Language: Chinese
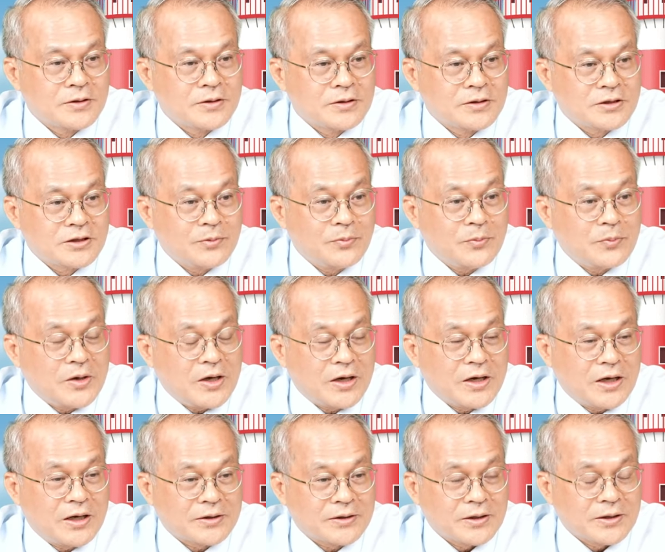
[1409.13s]
是不是比较
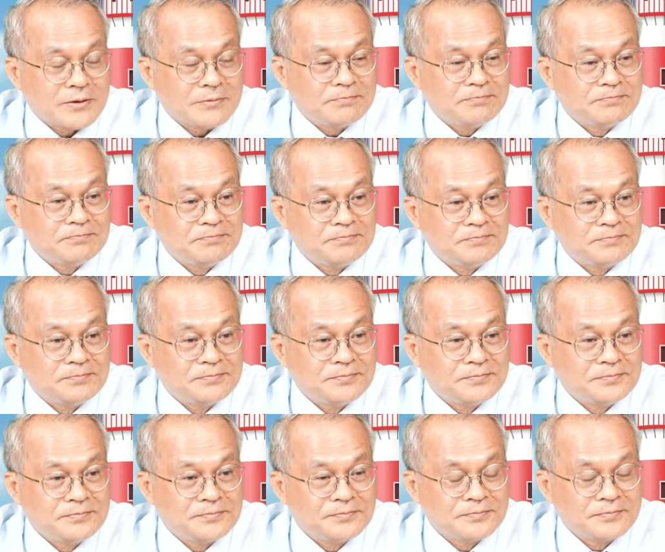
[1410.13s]
抗跌？
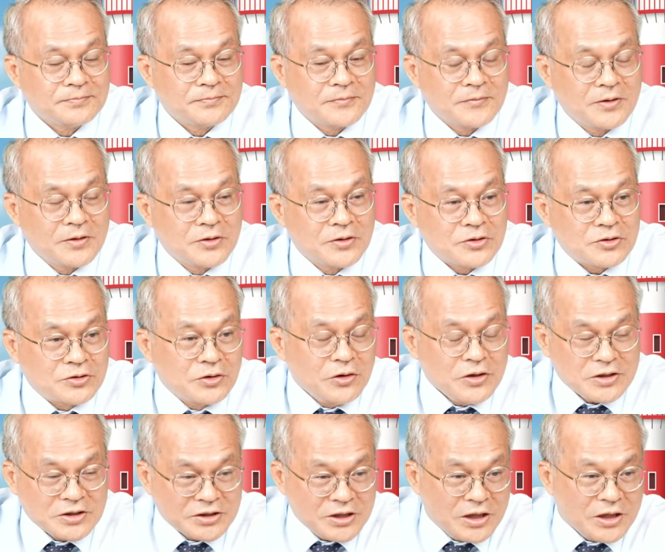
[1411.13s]
所
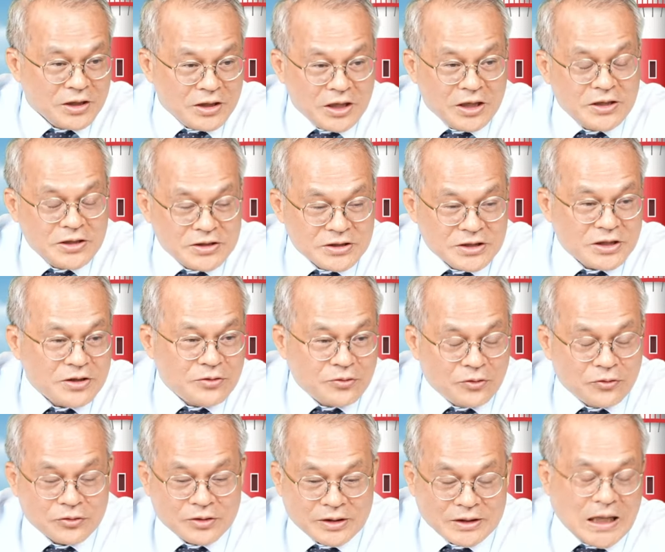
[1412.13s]
以今天经
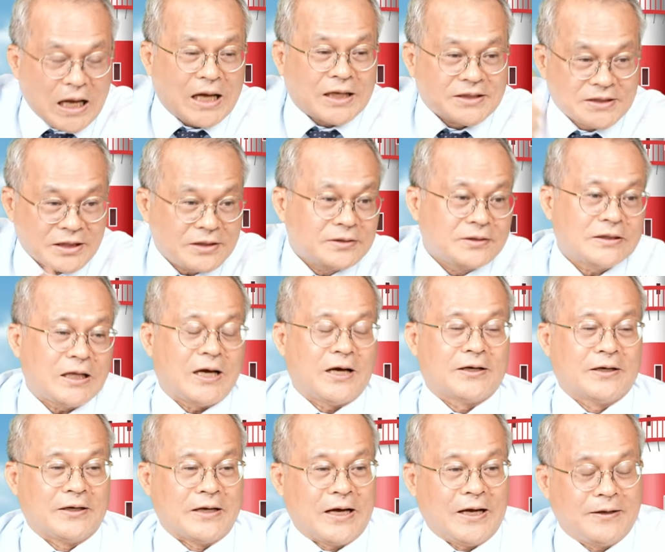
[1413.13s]
过大震荡
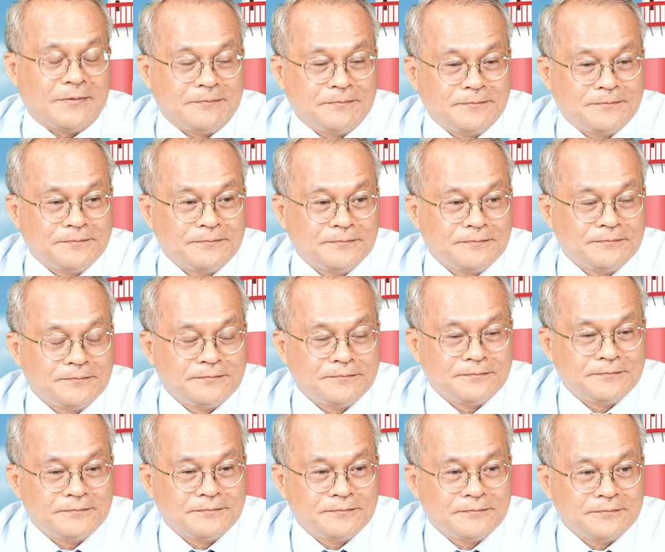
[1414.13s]
的啦，
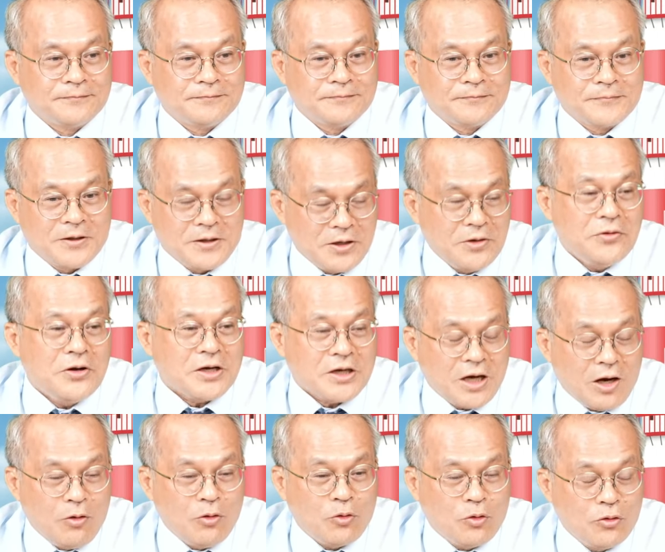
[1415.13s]
因为
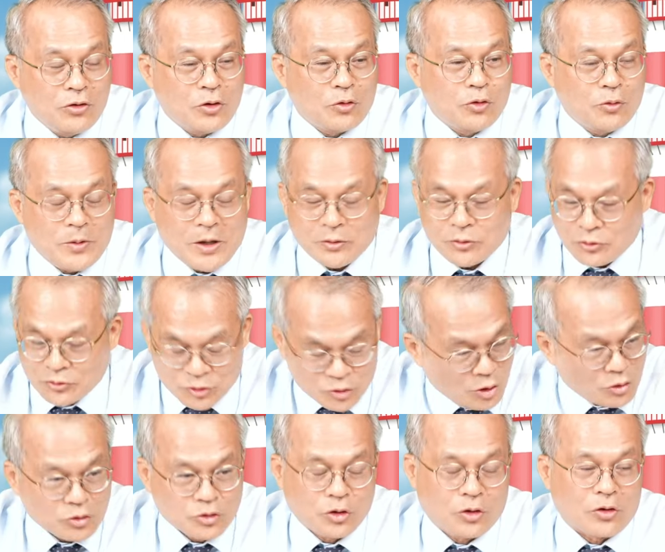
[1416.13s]
高估的股票都
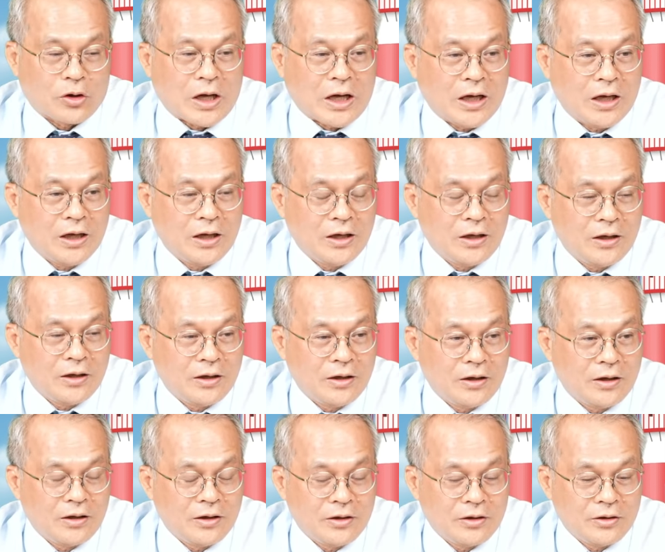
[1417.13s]
重挫了。
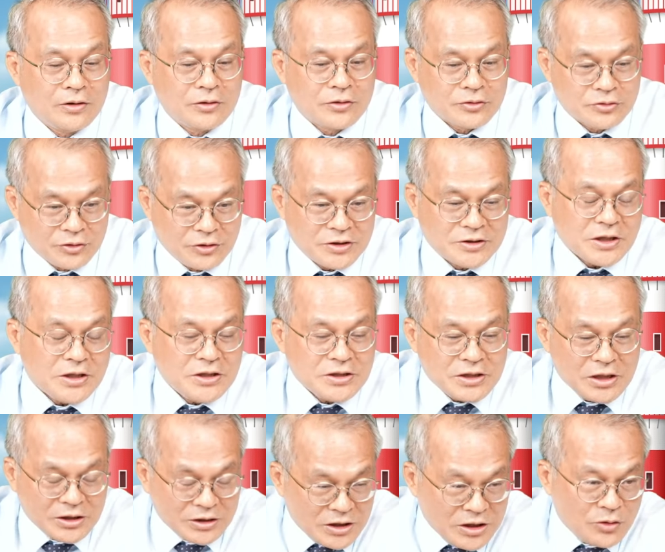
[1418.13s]
所以这一
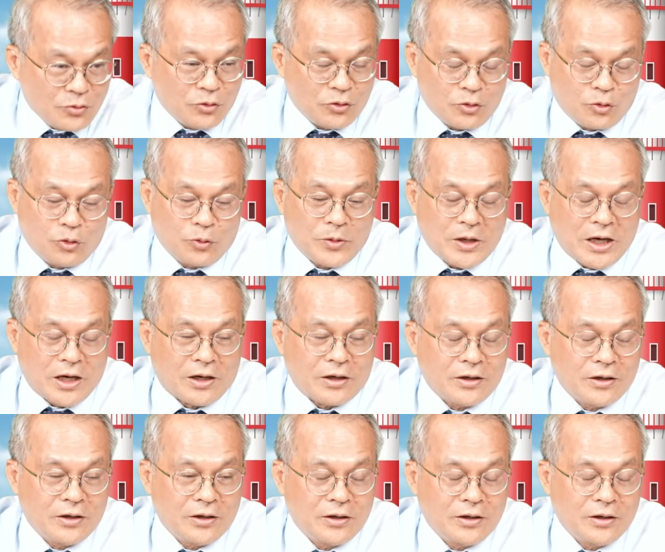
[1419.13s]
些低估的股票，